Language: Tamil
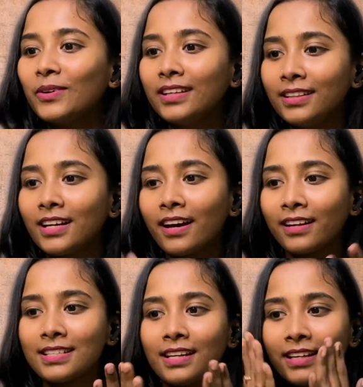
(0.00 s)

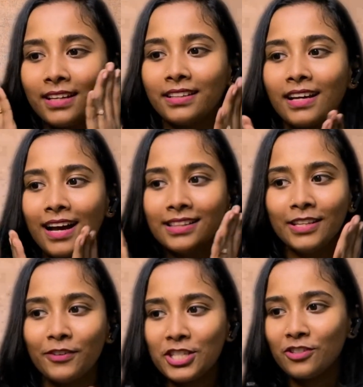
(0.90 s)
ஹிந்திக்காரங்க ஸ்டைல இந்த ஹல்தி
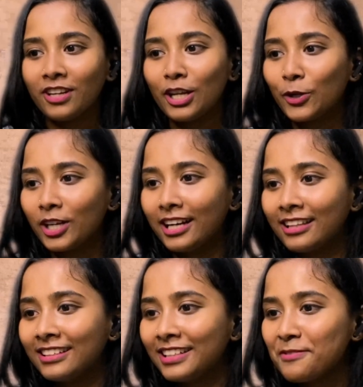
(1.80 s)
ஃபெஸ்டிவல்லாம் கூட
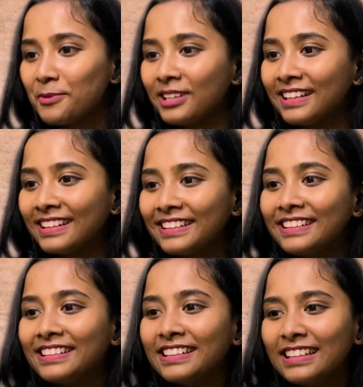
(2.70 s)
நடந்திருக்கு போல
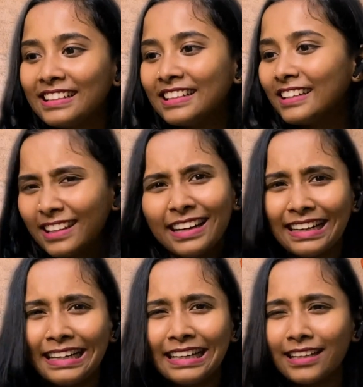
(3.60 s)

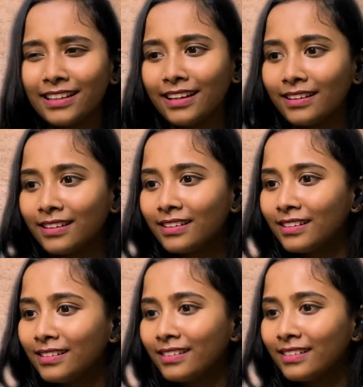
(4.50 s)

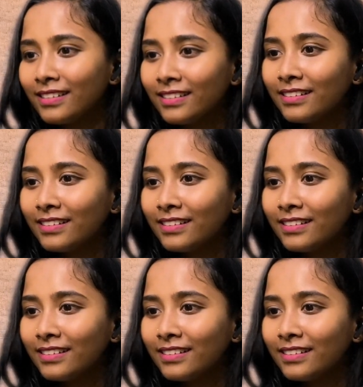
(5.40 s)
கட்டி